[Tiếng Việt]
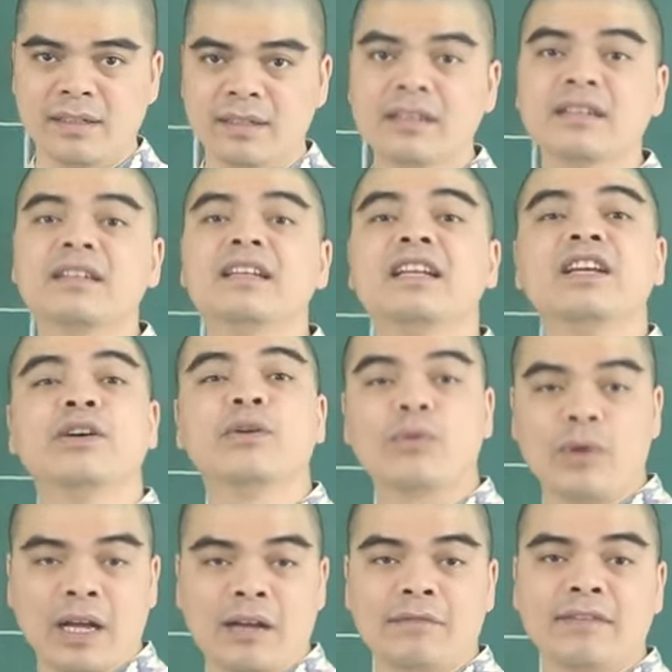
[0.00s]
cực kỳ là hiệu
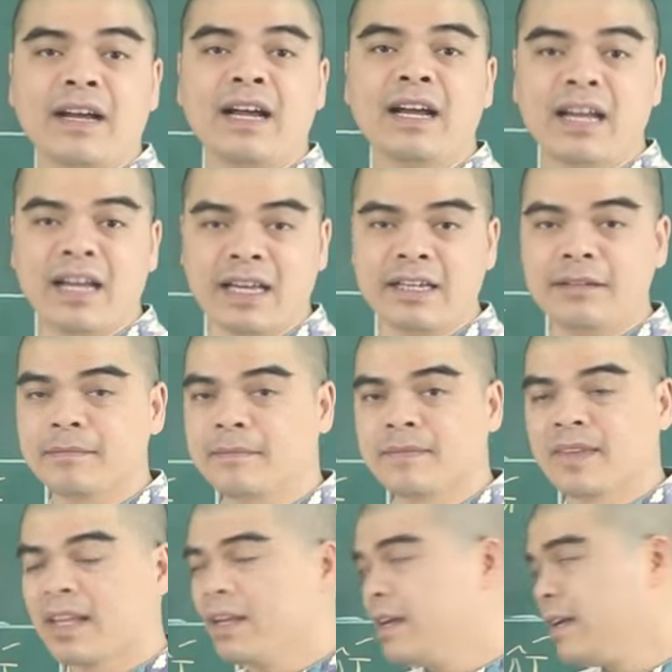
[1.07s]
quả và hăng hái,
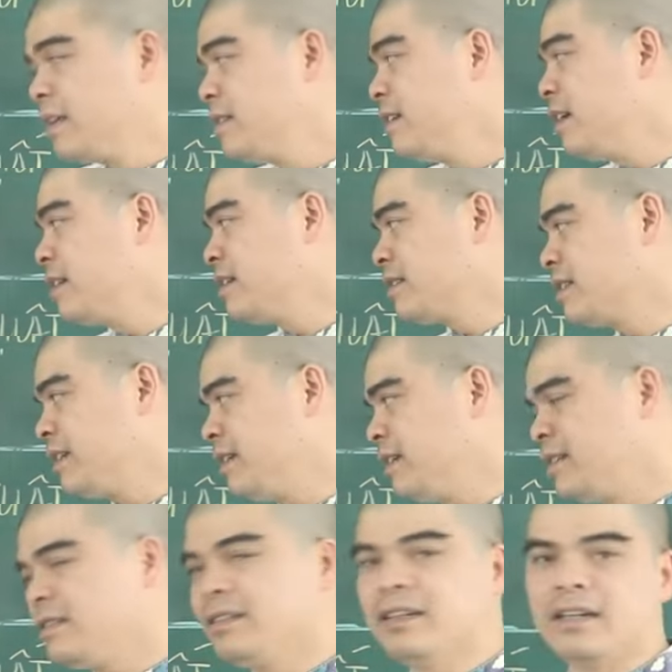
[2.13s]
nhờ được gì
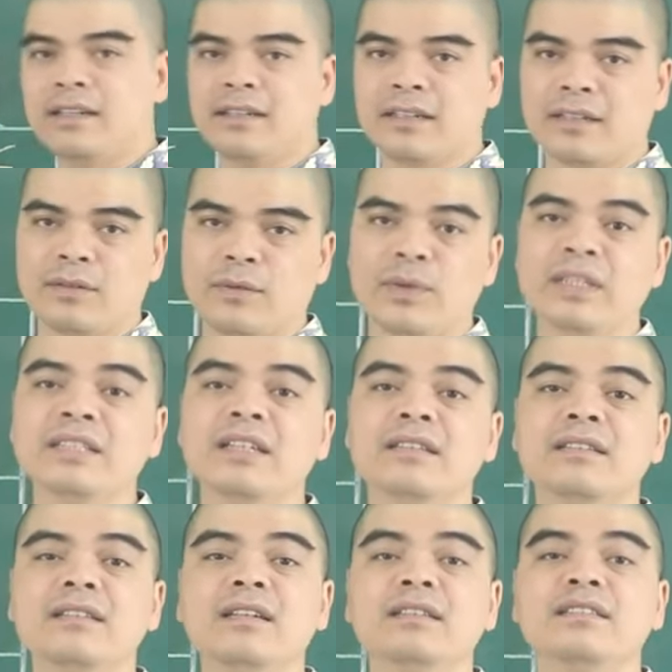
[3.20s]
nhờ được quý nhân
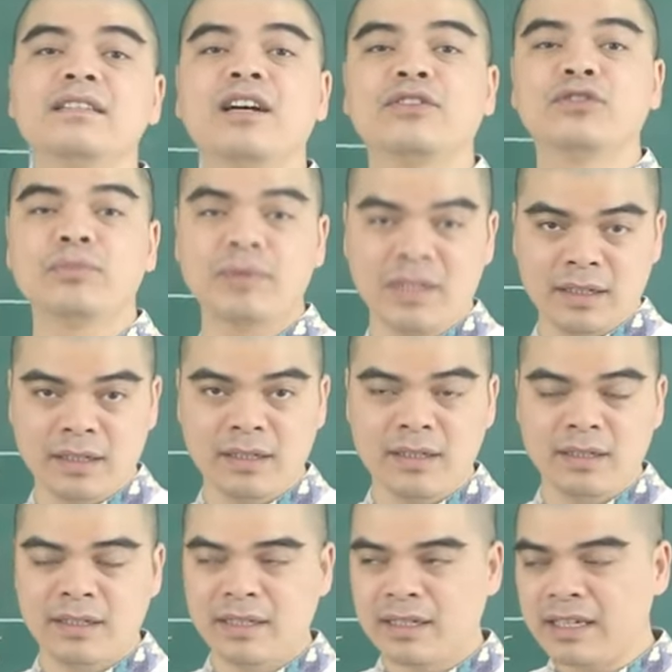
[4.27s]
tương trợ giúp đỡ
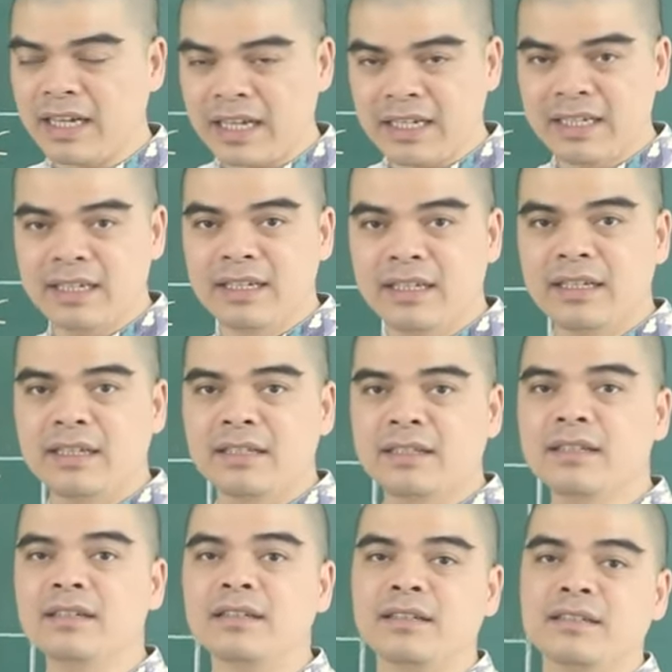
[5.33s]
ngay
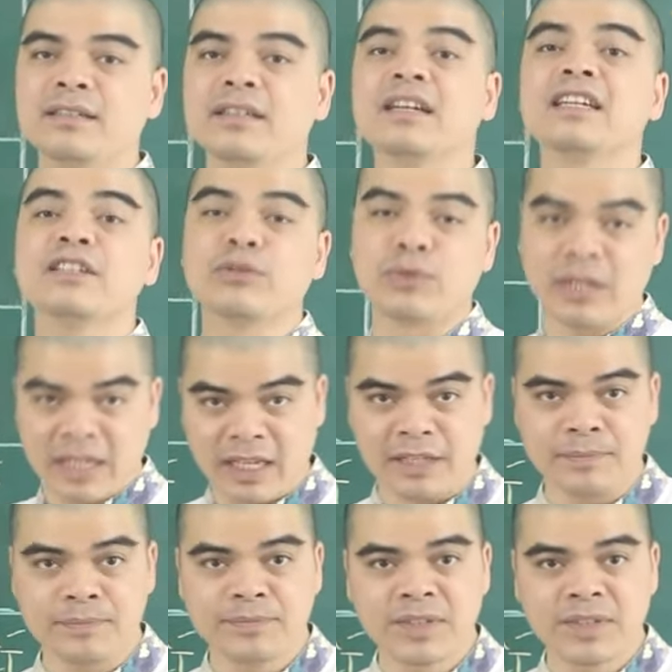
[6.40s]
từ những ngày đầu tuần này.